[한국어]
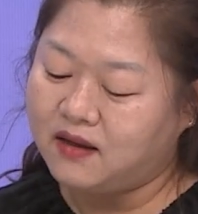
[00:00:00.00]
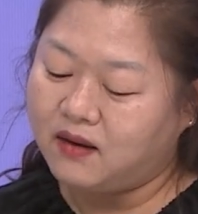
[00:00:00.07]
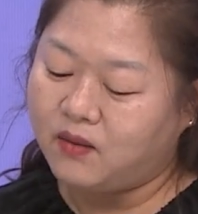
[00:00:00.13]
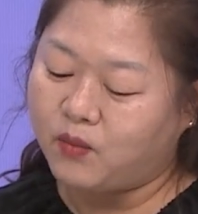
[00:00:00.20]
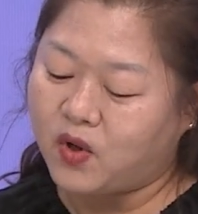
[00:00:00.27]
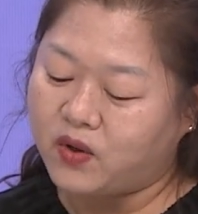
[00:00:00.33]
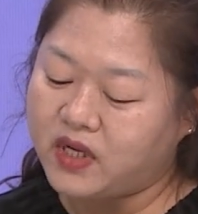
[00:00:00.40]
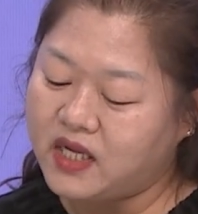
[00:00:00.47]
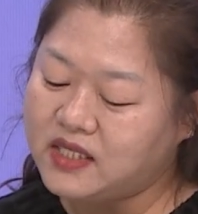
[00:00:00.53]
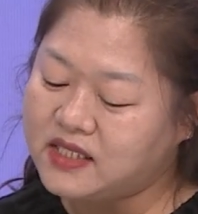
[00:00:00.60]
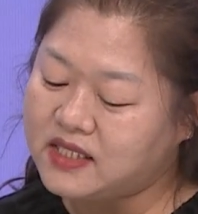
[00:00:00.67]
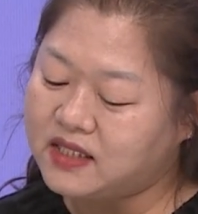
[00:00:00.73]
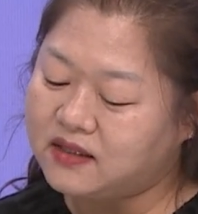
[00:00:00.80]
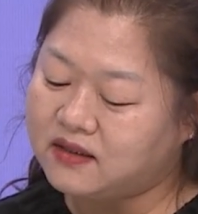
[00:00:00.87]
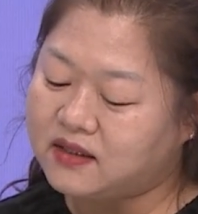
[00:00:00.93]
뭐
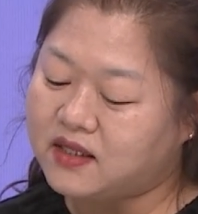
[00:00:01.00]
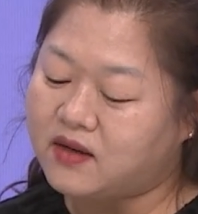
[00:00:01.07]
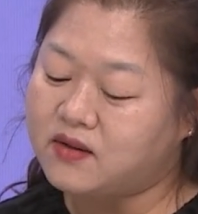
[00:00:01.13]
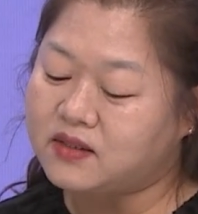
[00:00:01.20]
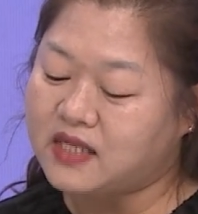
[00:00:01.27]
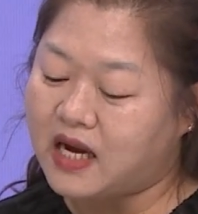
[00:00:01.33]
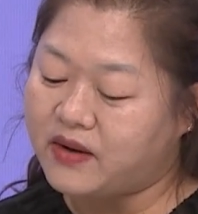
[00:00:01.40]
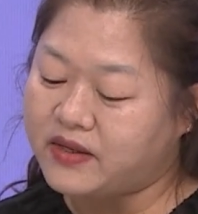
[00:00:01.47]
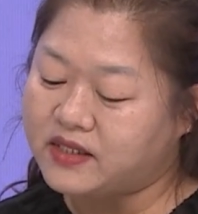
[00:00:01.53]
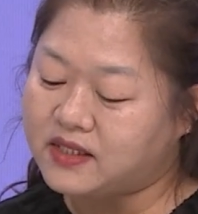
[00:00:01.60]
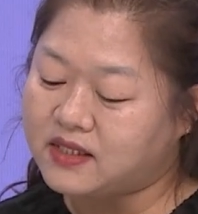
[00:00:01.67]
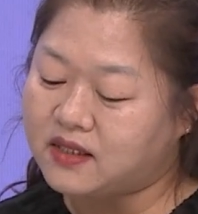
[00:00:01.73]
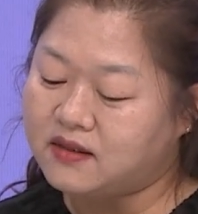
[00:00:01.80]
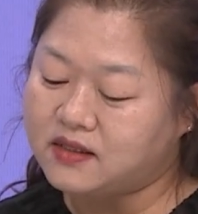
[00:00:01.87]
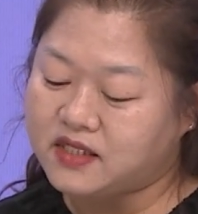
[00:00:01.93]
인지 능력,
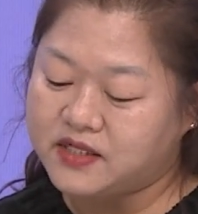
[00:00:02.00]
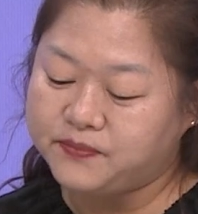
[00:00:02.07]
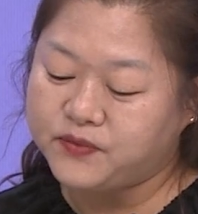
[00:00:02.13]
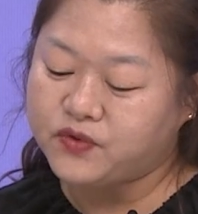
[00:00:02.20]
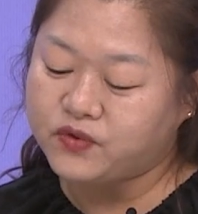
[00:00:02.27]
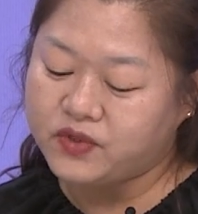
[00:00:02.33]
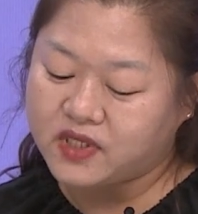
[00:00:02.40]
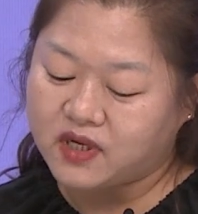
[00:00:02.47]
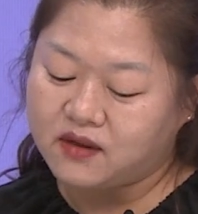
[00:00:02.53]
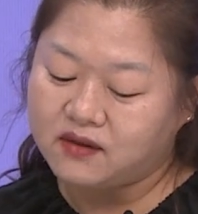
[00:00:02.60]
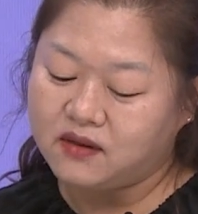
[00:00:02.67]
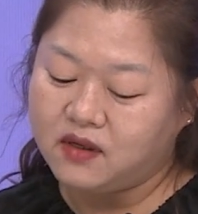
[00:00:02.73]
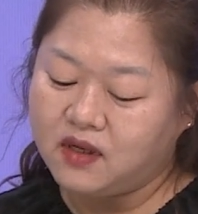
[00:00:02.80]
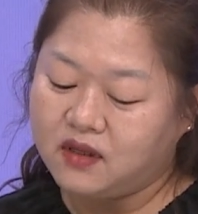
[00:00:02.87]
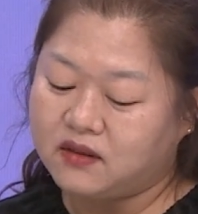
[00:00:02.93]
사회성,
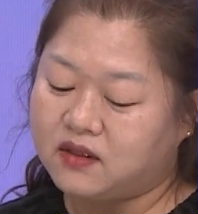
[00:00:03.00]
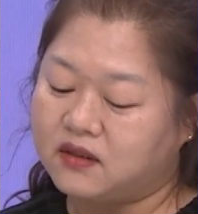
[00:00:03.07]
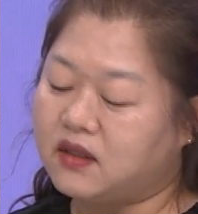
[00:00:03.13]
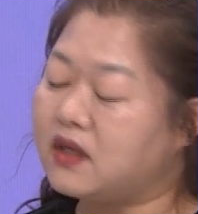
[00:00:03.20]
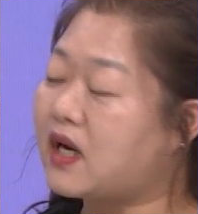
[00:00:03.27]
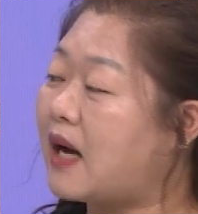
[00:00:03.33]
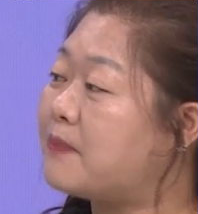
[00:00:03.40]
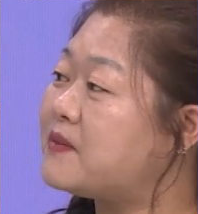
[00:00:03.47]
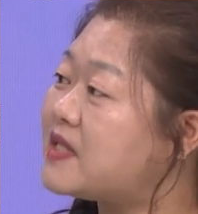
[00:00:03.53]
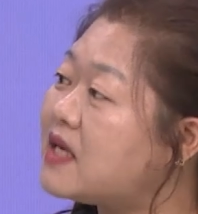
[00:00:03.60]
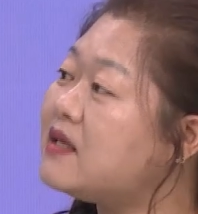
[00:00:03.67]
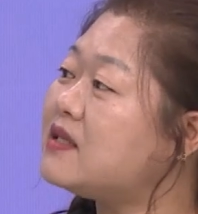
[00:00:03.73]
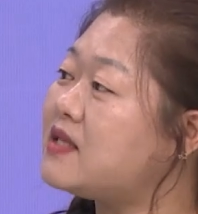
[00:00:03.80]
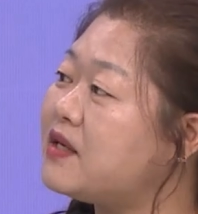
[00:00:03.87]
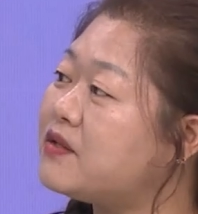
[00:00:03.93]
집중력 등이
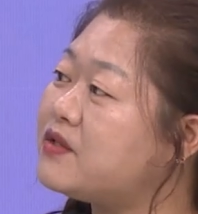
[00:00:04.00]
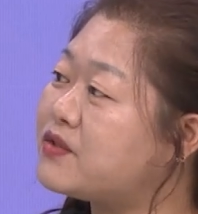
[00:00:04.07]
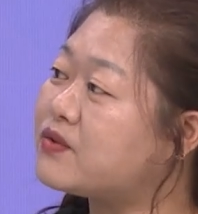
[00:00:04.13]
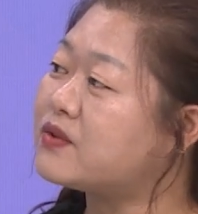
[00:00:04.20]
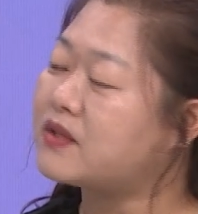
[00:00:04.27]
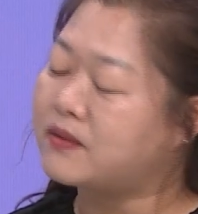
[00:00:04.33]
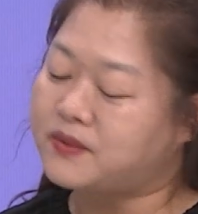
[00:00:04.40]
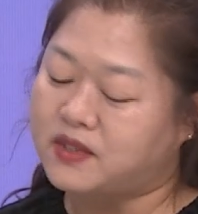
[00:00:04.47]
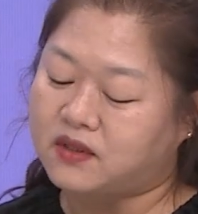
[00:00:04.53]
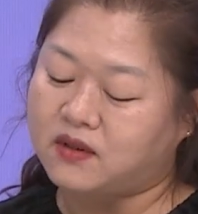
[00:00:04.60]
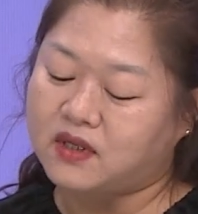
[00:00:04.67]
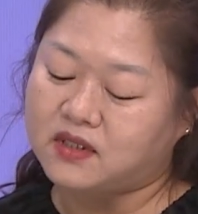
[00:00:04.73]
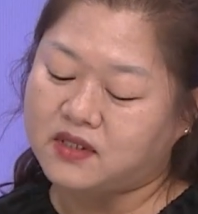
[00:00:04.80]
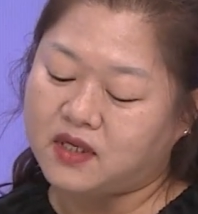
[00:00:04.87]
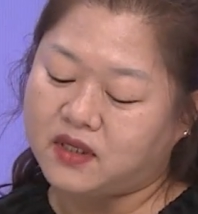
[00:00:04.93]
갑자기 생길 수는 없을
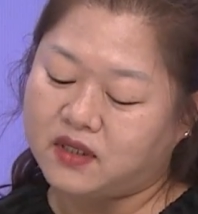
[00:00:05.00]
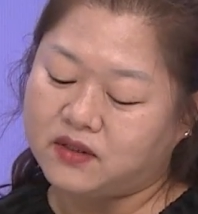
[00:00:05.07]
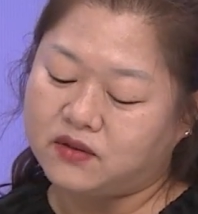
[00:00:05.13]
거란 생각이